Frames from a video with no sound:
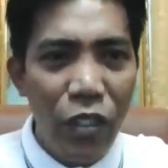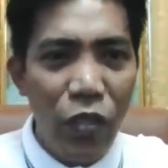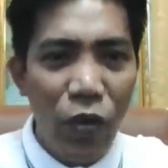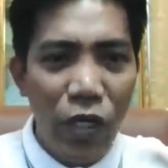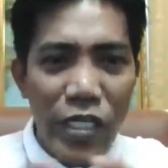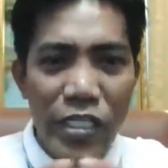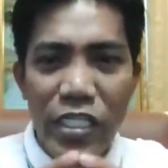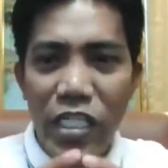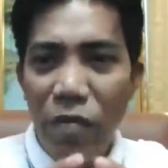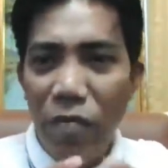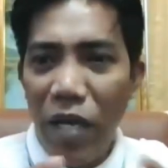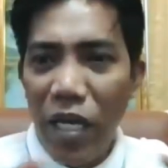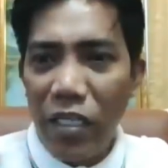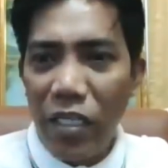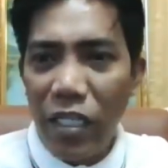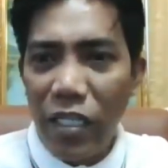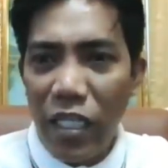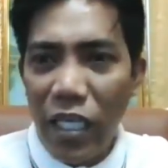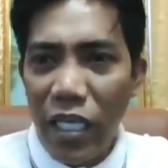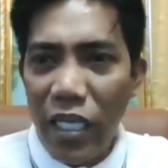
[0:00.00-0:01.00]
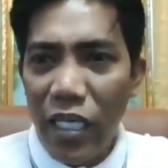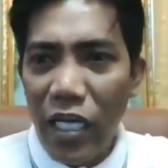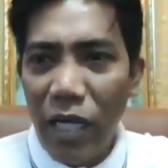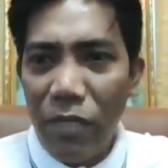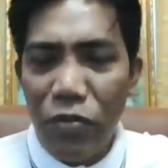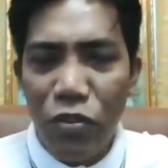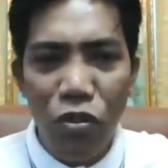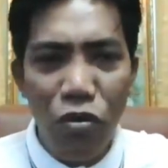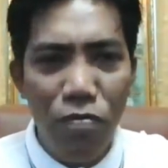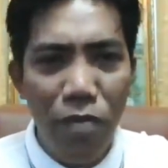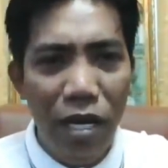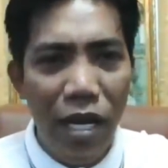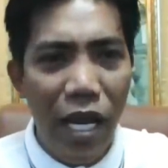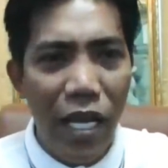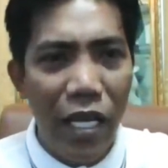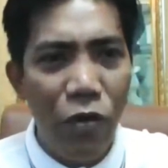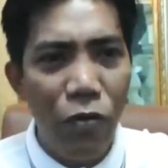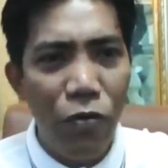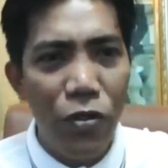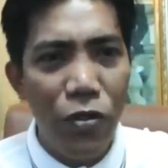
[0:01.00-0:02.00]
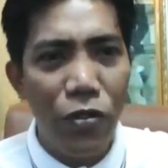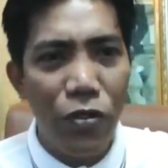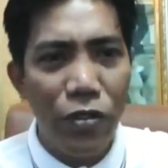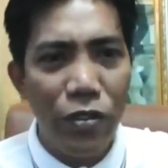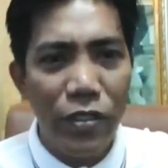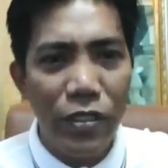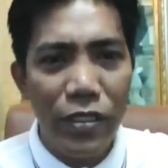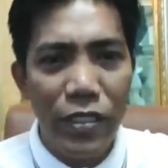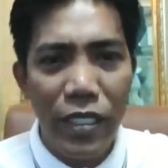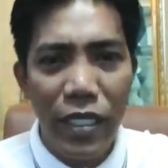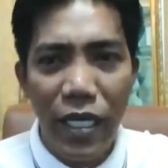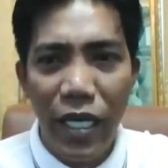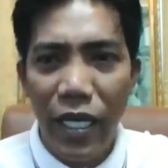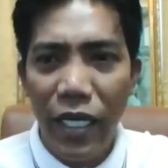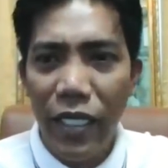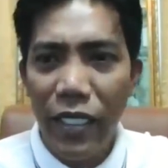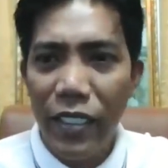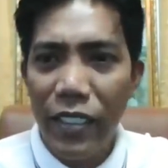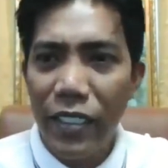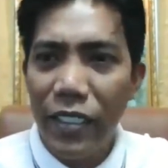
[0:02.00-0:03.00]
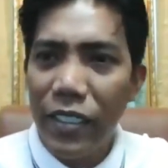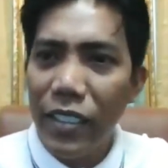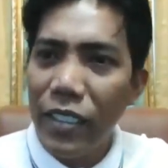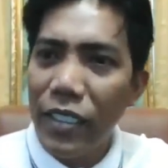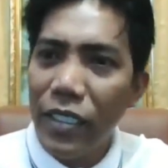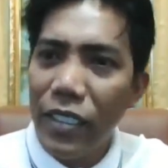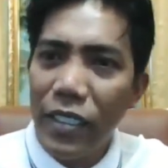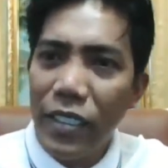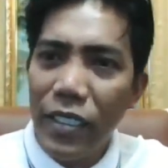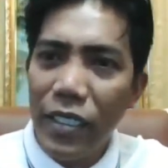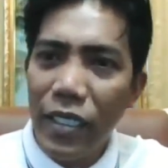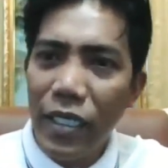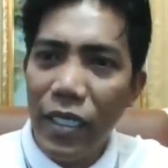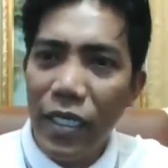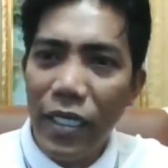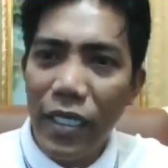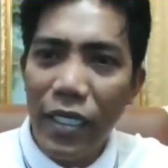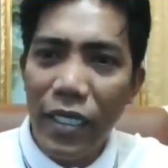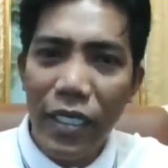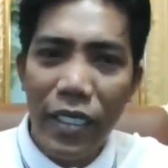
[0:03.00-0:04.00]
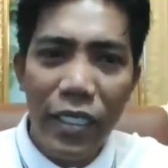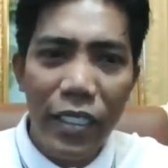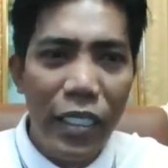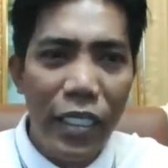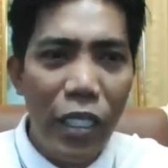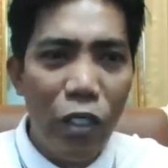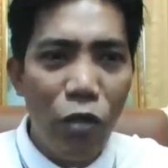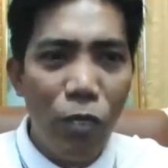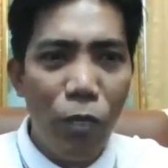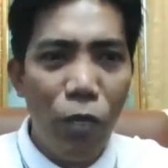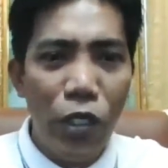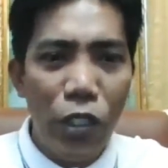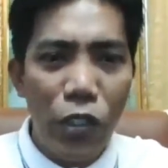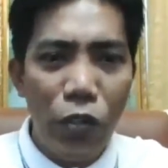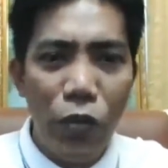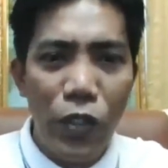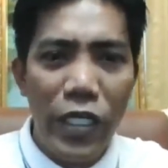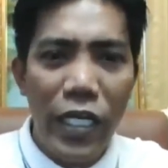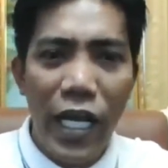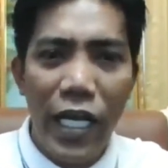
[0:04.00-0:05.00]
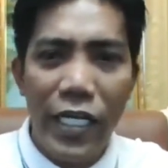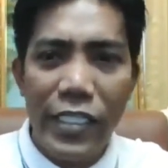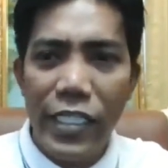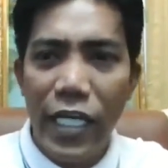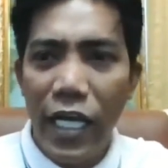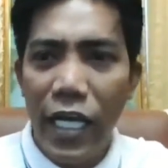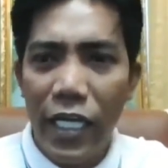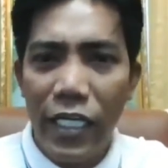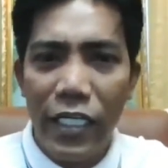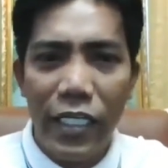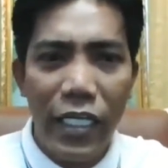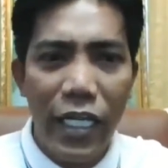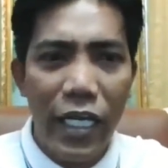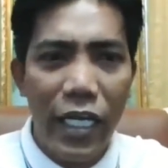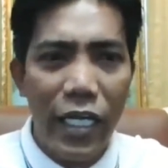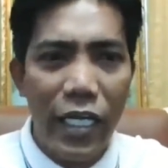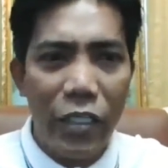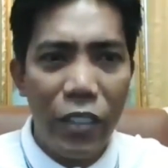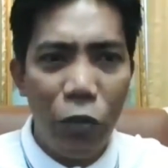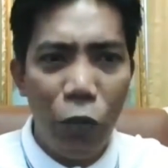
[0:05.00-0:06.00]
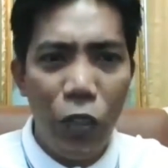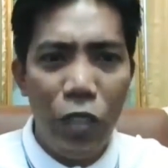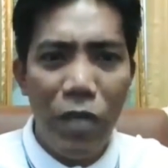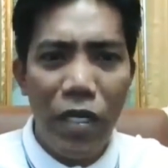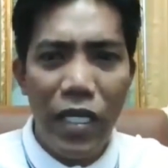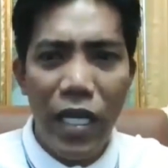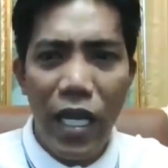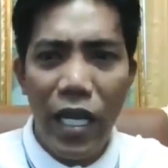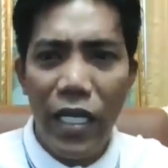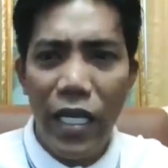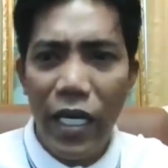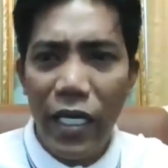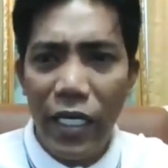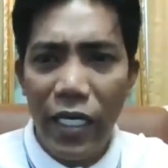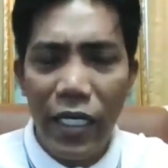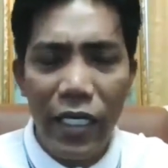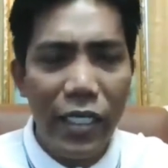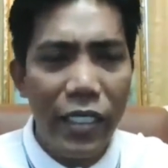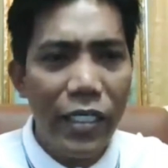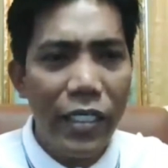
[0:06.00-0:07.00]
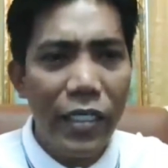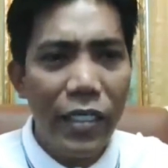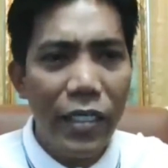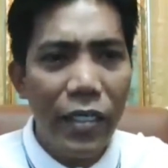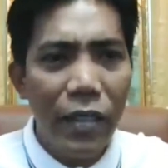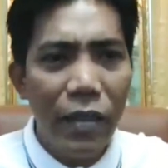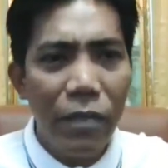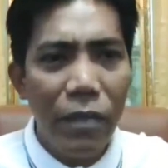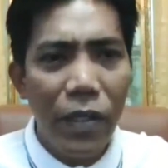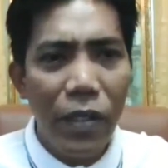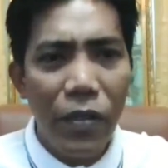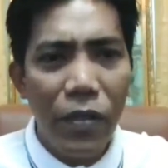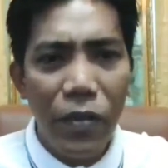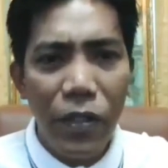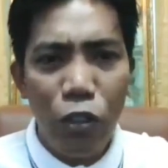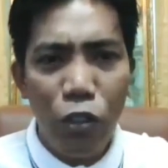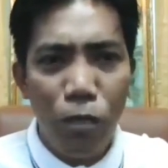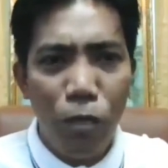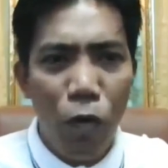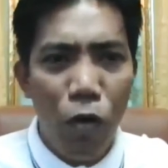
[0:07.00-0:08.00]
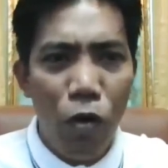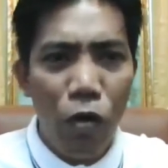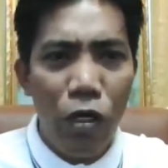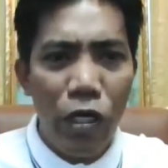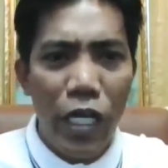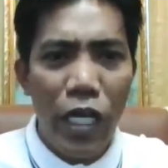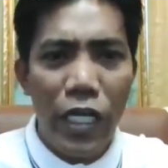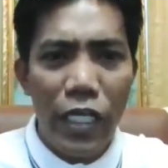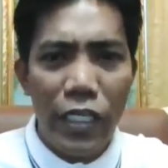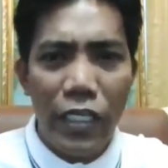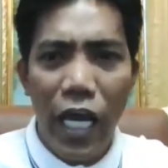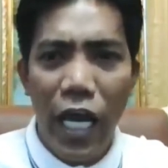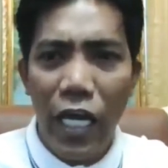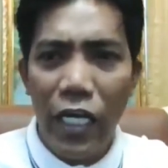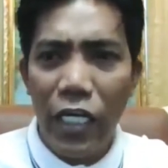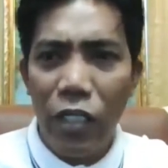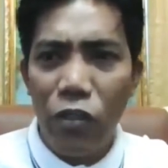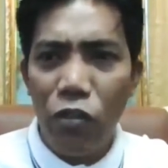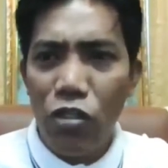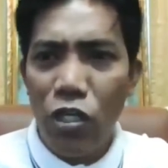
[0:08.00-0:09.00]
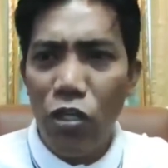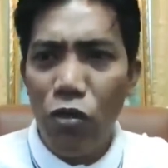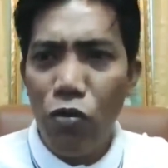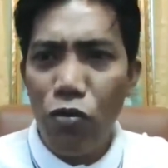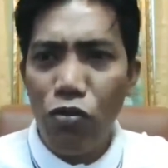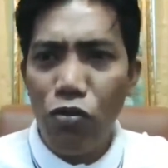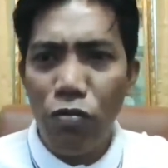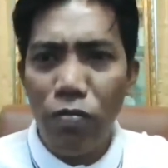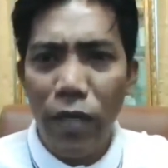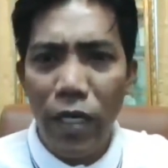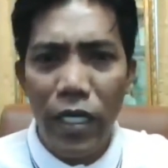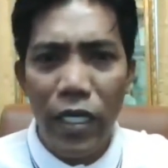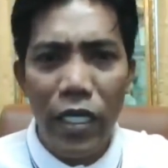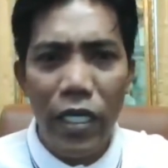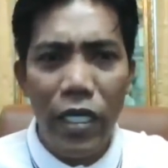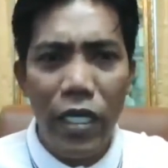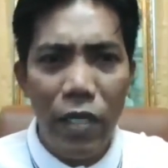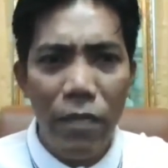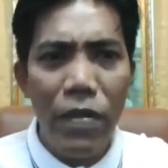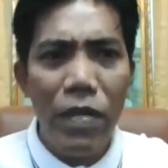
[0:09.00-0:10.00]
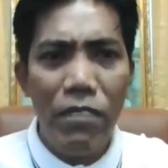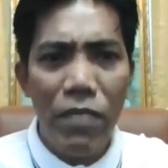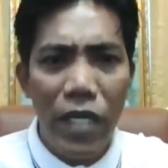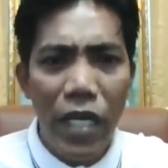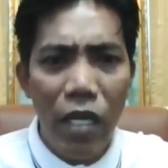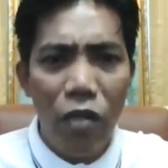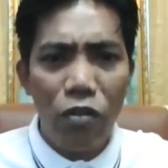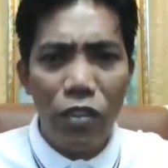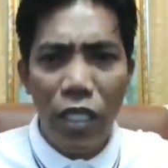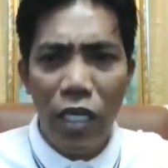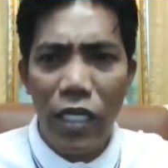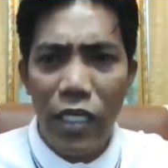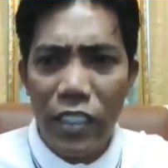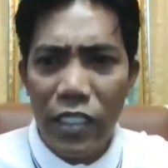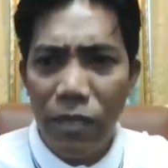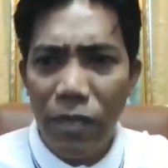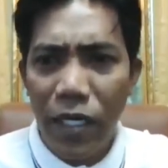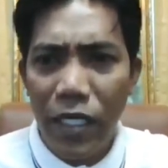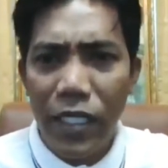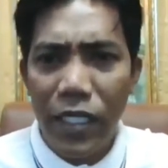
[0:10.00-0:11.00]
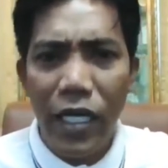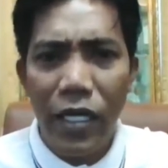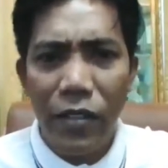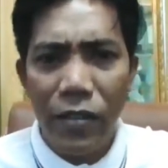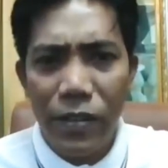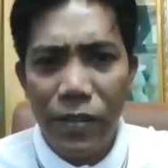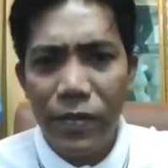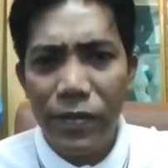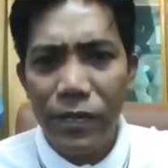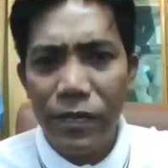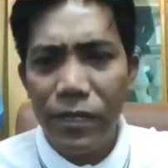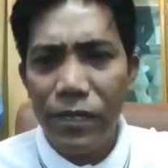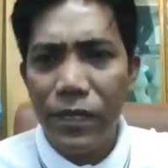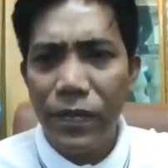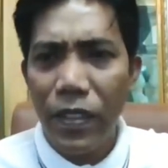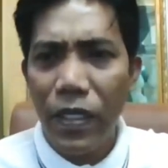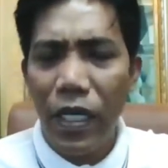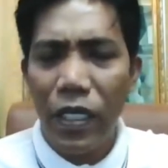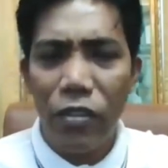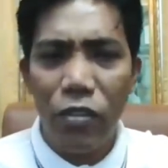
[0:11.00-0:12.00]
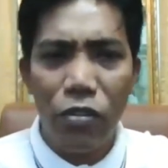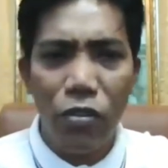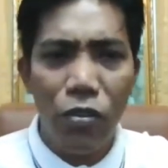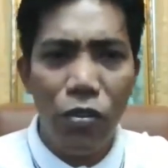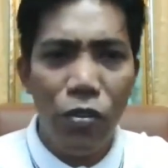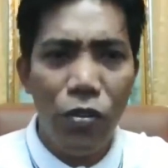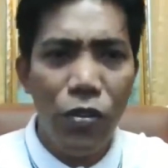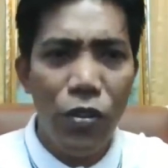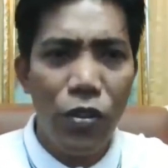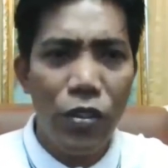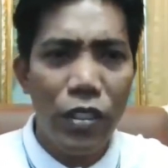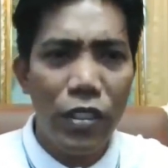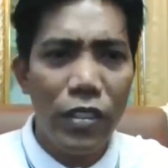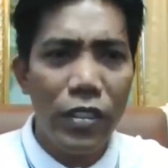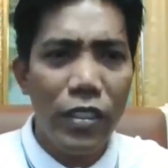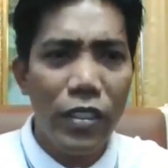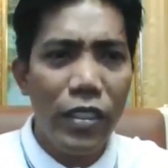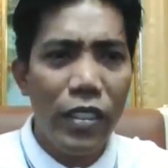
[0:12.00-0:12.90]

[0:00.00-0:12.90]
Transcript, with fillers: Yung estimated income. So malaki ho yun. Ha? Uh, hindi ko po ito inaasahan na ito'y mangyayari. Pero ito pong kikitain na to sa YouTube ay ibibigay ko talaga sa mga tao. Ah, totoo ho yun.